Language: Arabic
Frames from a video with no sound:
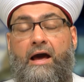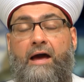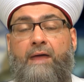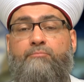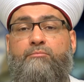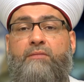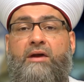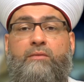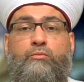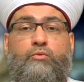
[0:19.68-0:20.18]

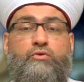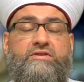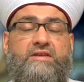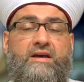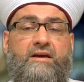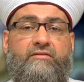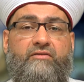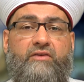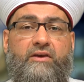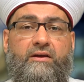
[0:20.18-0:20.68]
أما
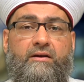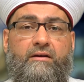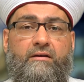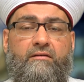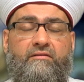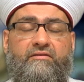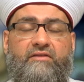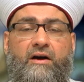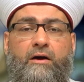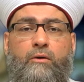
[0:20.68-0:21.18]

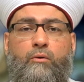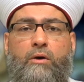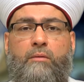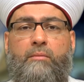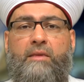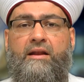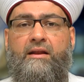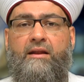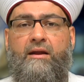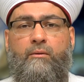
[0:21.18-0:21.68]
المسافر
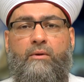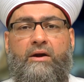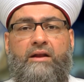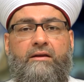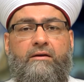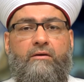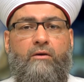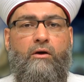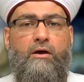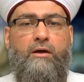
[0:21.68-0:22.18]
فهو من
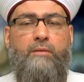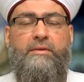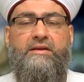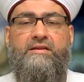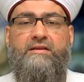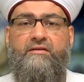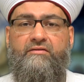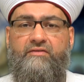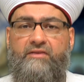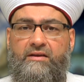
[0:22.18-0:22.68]
نوى
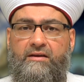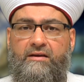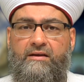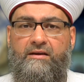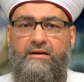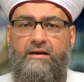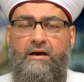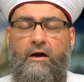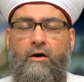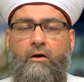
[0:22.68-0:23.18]
الإقامة
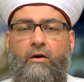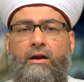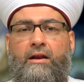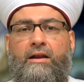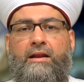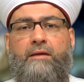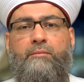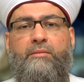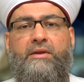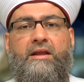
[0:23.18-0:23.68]
فيه
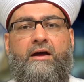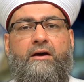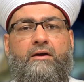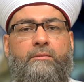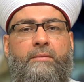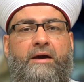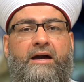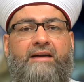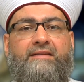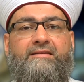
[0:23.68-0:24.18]
أقل من
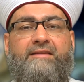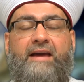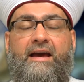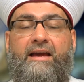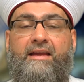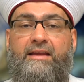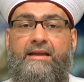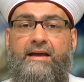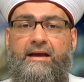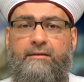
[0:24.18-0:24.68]
أربعة
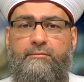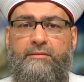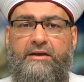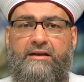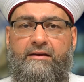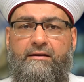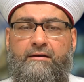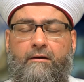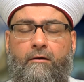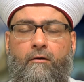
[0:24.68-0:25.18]

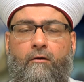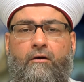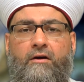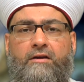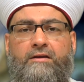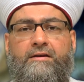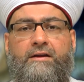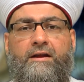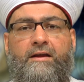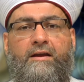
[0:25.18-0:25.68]
أيام
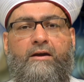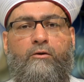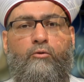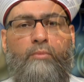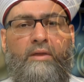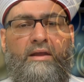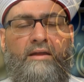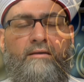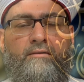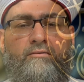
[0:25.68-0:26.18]
غير
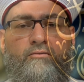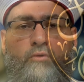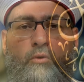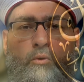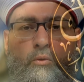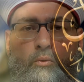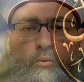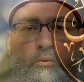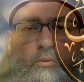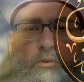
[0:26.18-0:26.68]
يومي
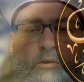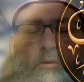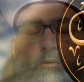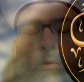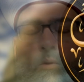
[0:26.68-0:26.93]
الدخول